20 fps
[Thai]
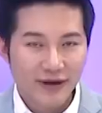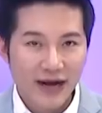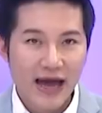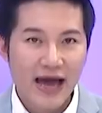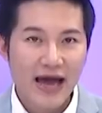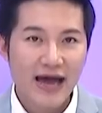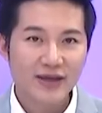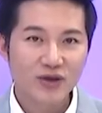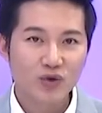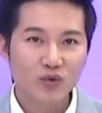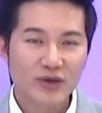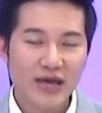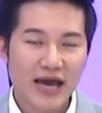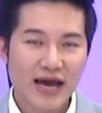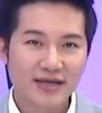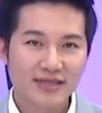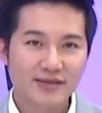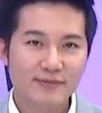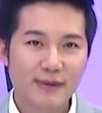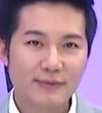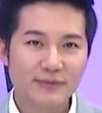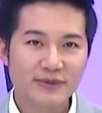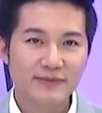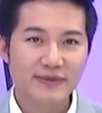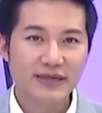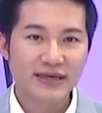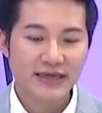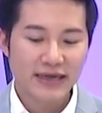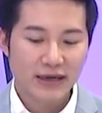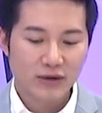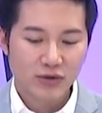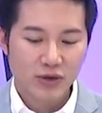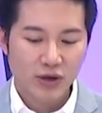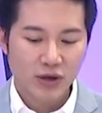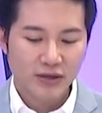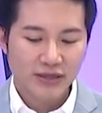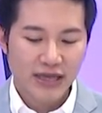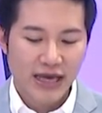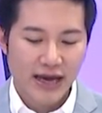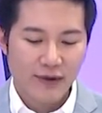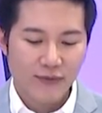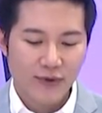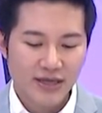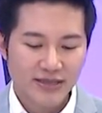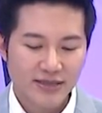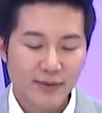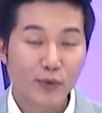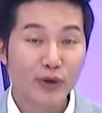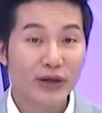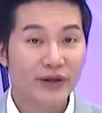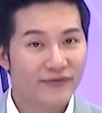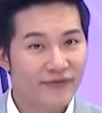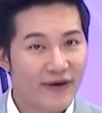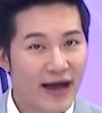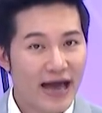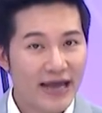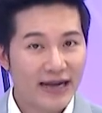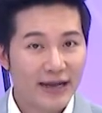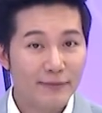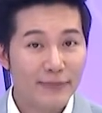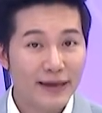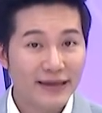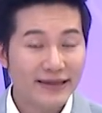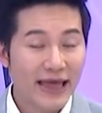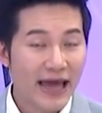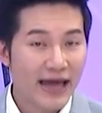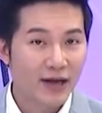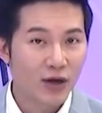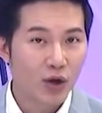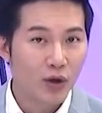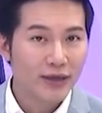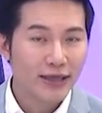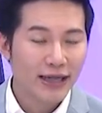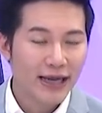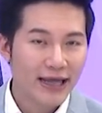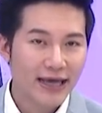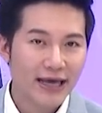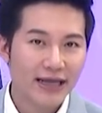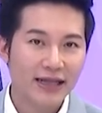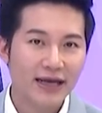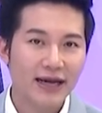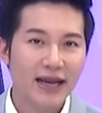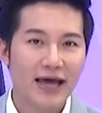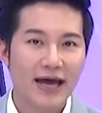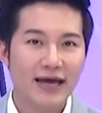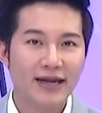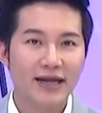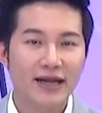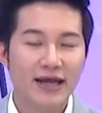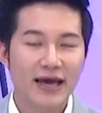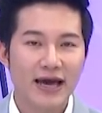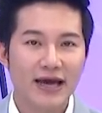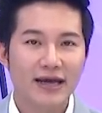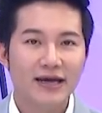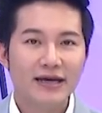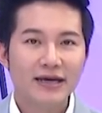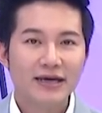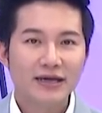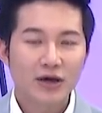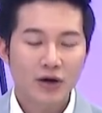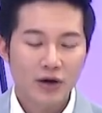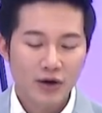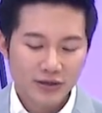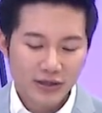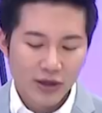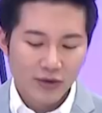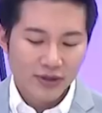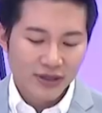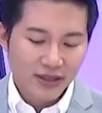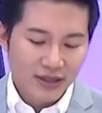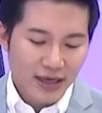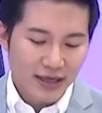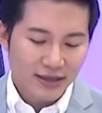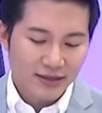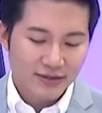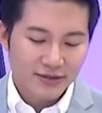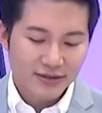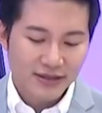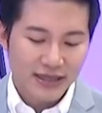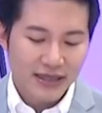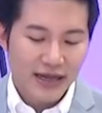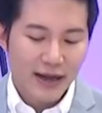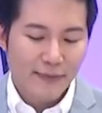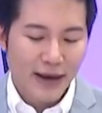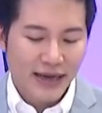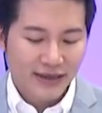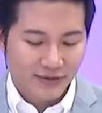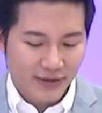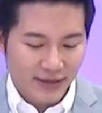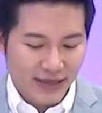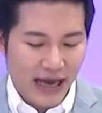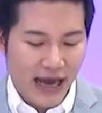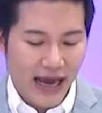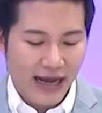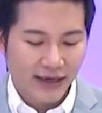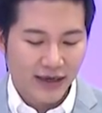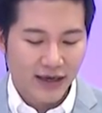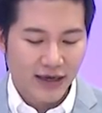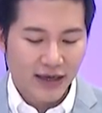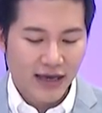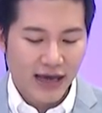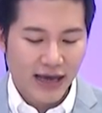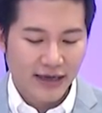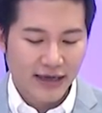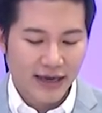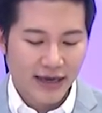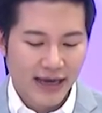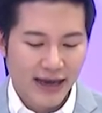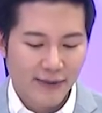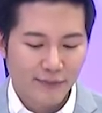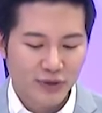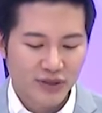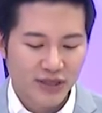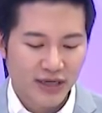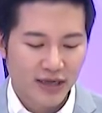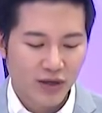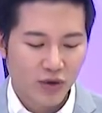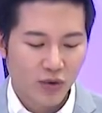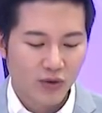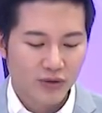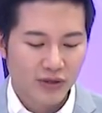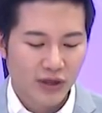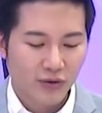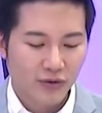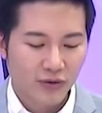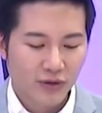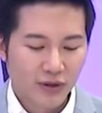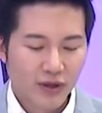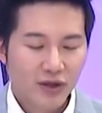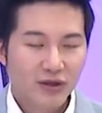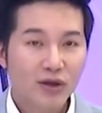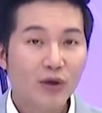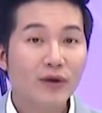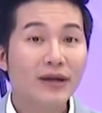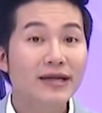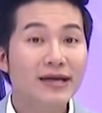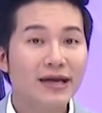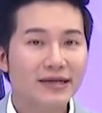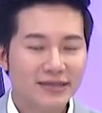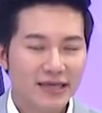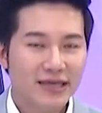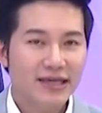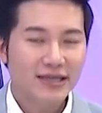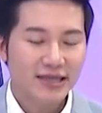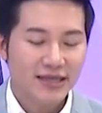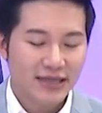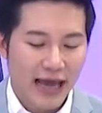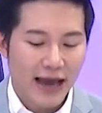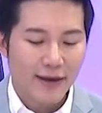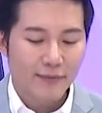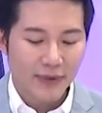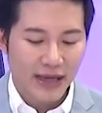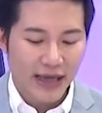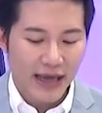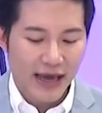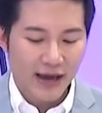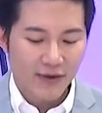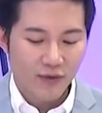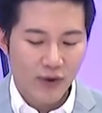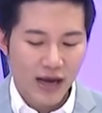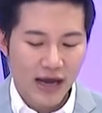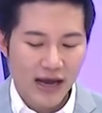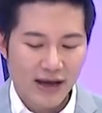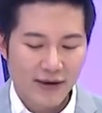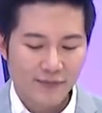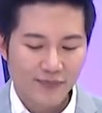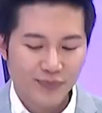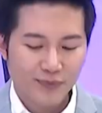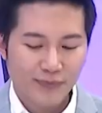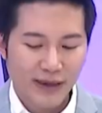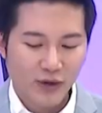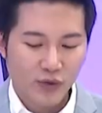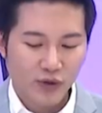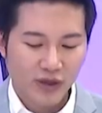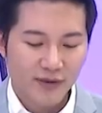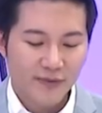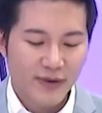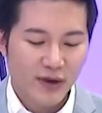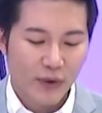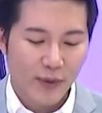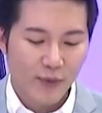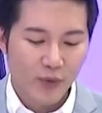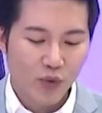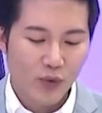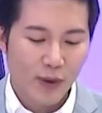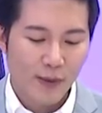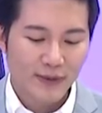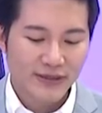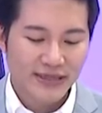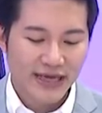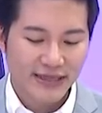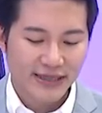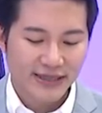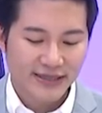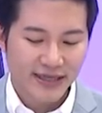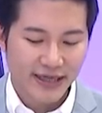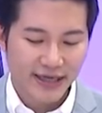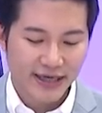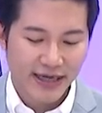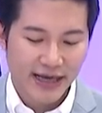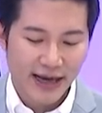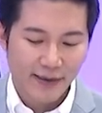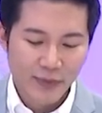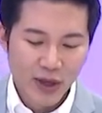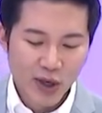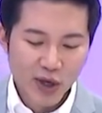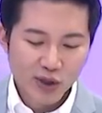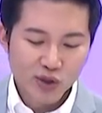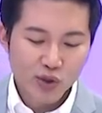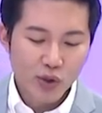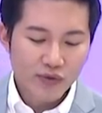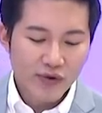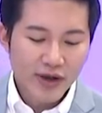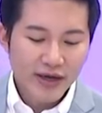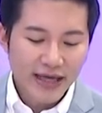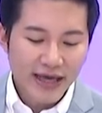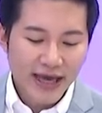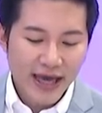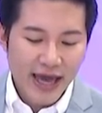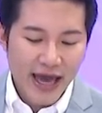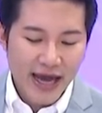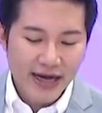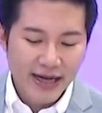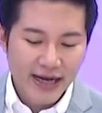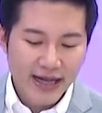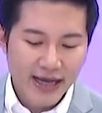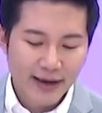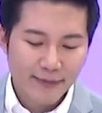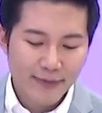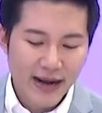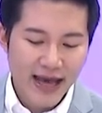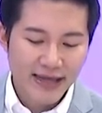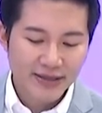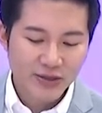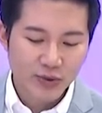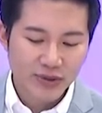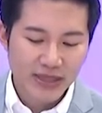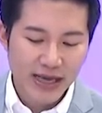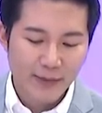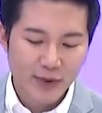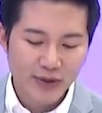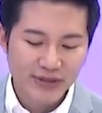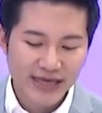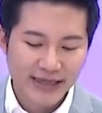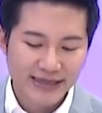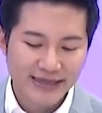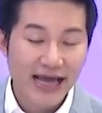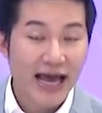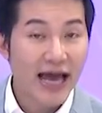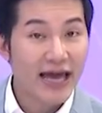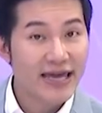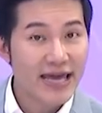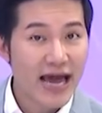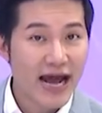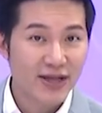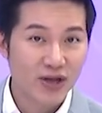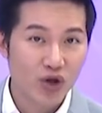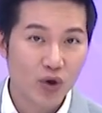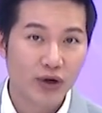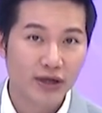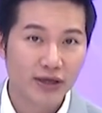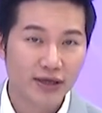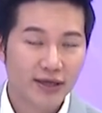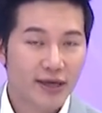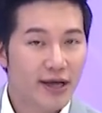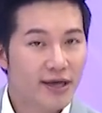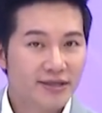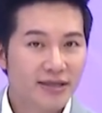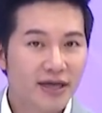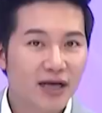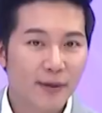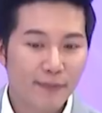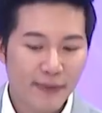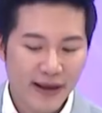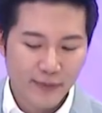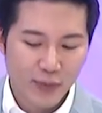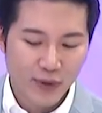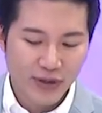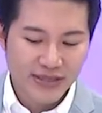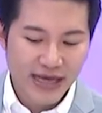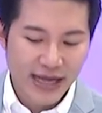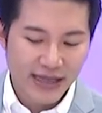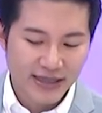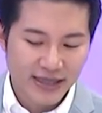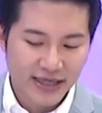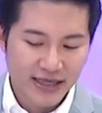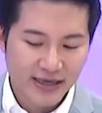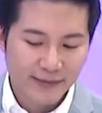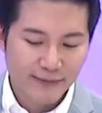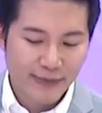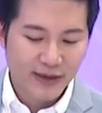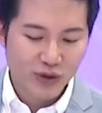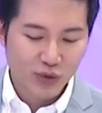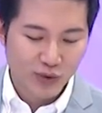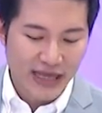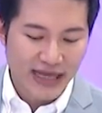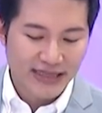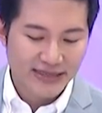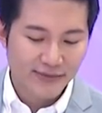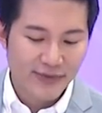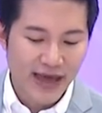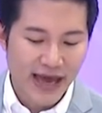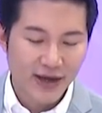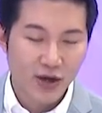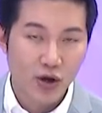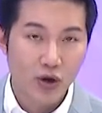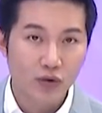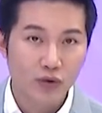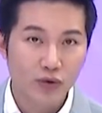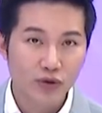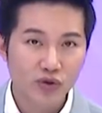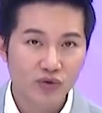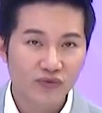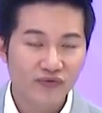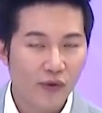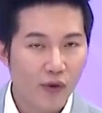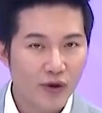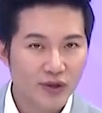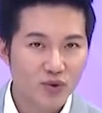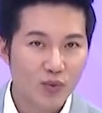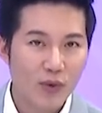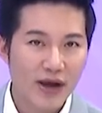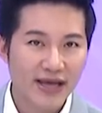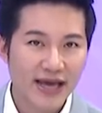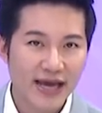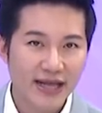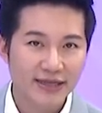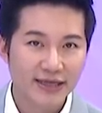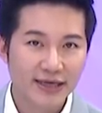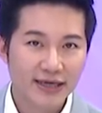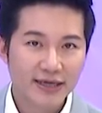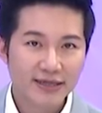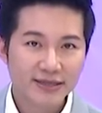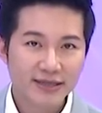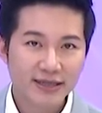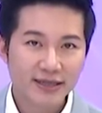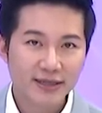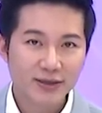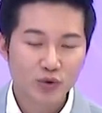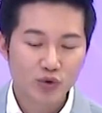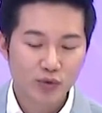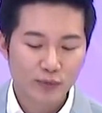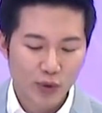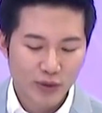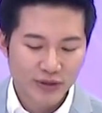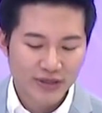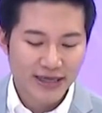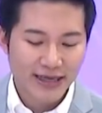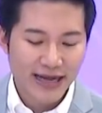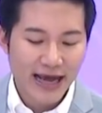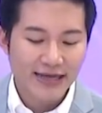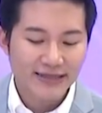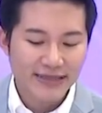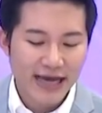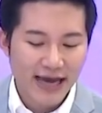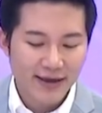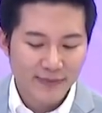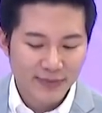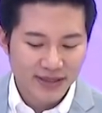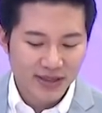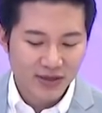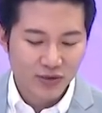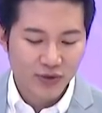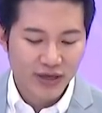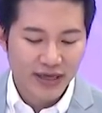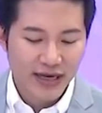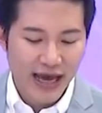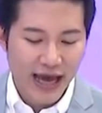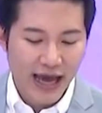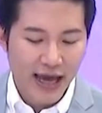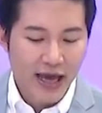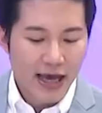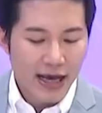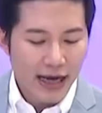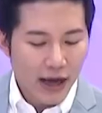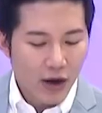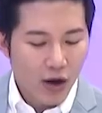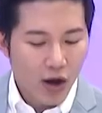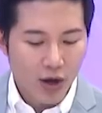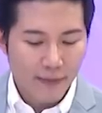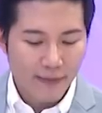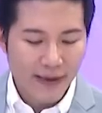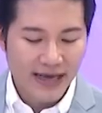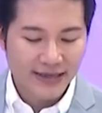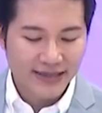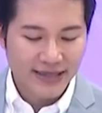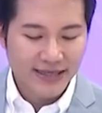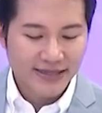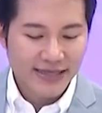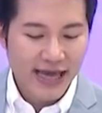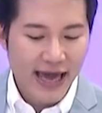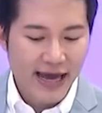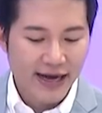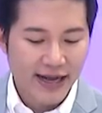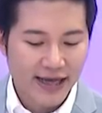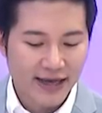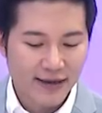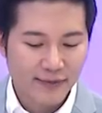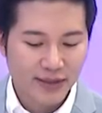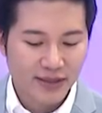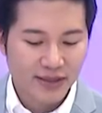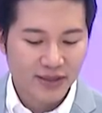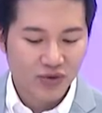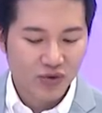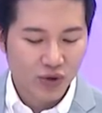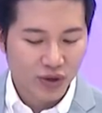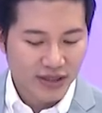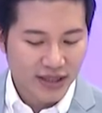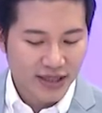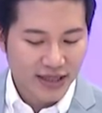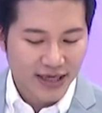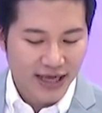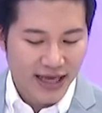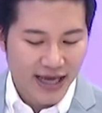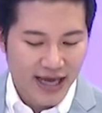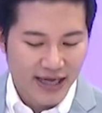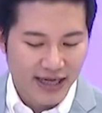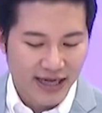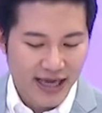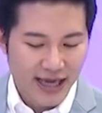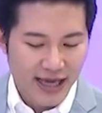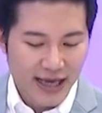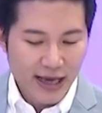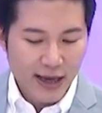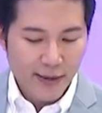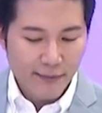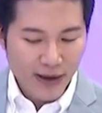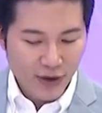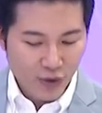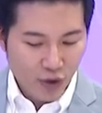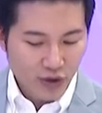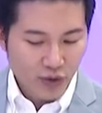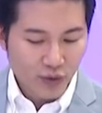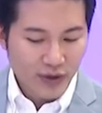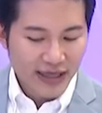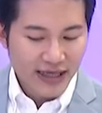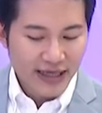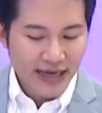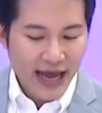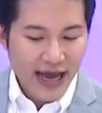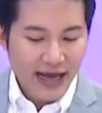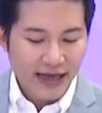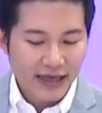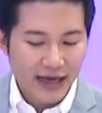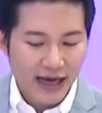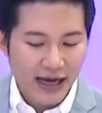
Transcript: ตราอยู่อย่างสม่ำเสมอ แล้วก็ถ้าหากว่าจะ modify หรือไปแต่งรถอะไรกันทั้งหลายเนี่ยนะฮะก็ต้องเลือกที่ได้มาตรฐานก็แล้วกันนะครับ เพราะฉะนั้นก็คงต้องต้องเลือกที่ที่ทำเลยฮะว่าเป็นคนที่มีความรู้ ความเข้าใจจริงๆนะครับส่วนเรื่องนี้เองเนี่ยนะครับ ล่าสุดทางบริษัทไทยยานยนต์ ซึ่งก็เป็นบริษัทที่เป็นตัวแทนจำหน่ายของรถตู้ Volkswagen ซึ่งคุณโบเชียดาใช้เมื่อสักครู่นี้นะฮะเขาออกมาชี้แจงนะครับก็คือรถที่เกิดเหตุเนี่ยเป็นรถรุ่นนี้นะ